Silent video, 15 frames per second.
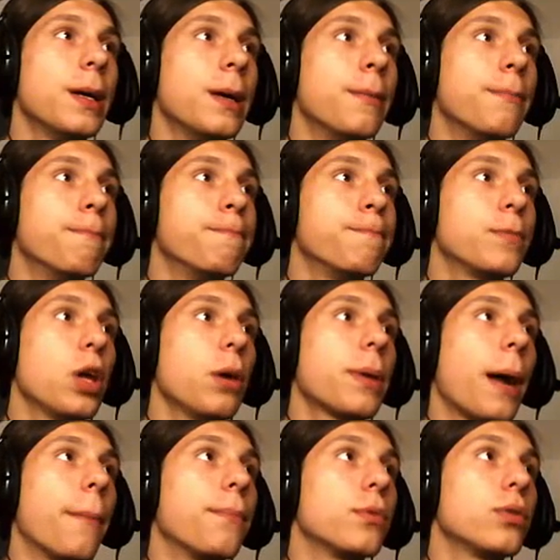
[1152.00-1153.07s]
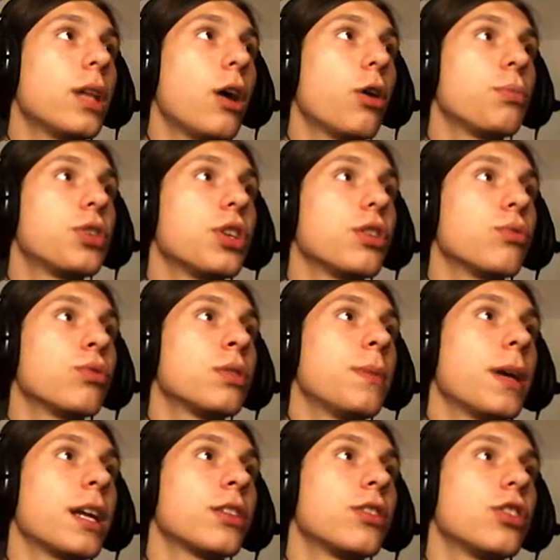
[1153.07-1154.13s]
Ym, dobra, udało mi się
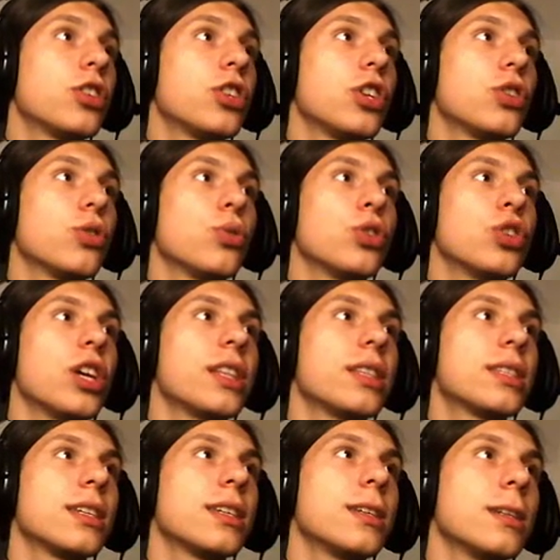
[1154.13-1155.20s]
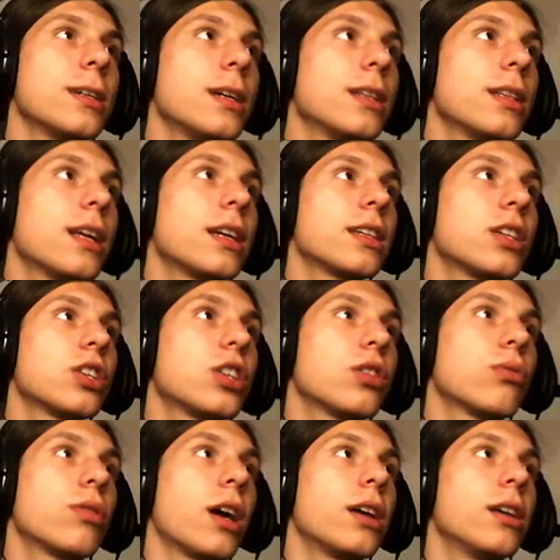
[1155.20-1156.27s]
uzbierać do 10 tysięcy, teraz jeszcze
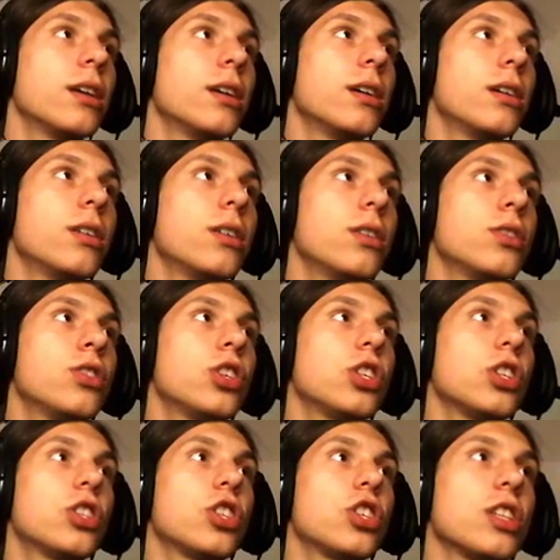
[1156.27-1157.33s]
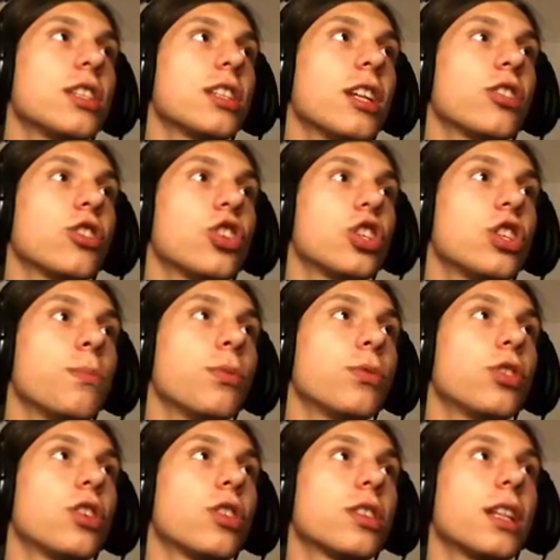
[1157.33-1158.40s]
tutaj 10 tysięcy na to, 6,5
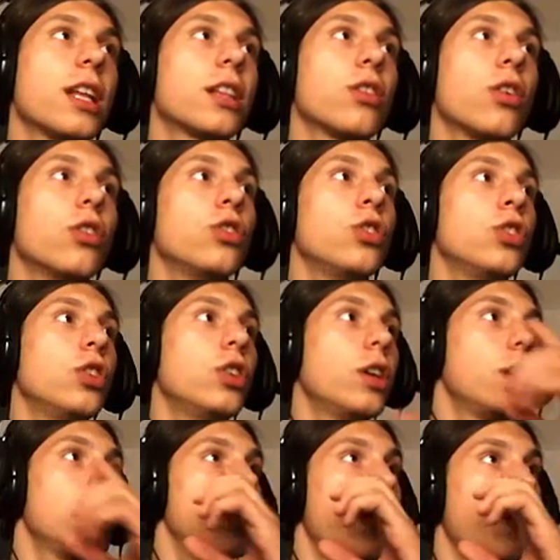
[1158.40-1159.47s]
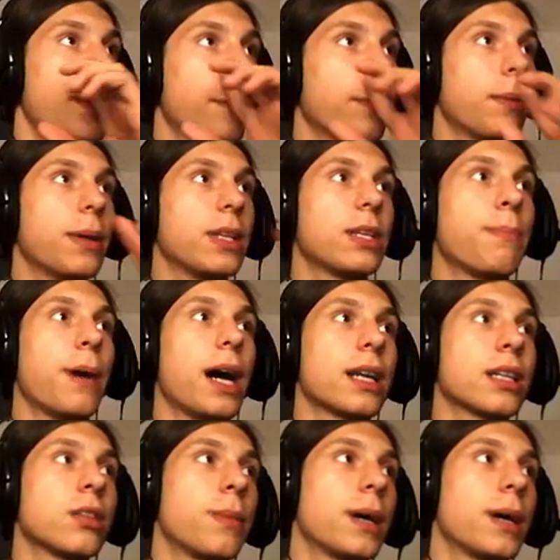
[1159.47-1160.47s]
tysiąca na to i naprawdę będzie bardzo,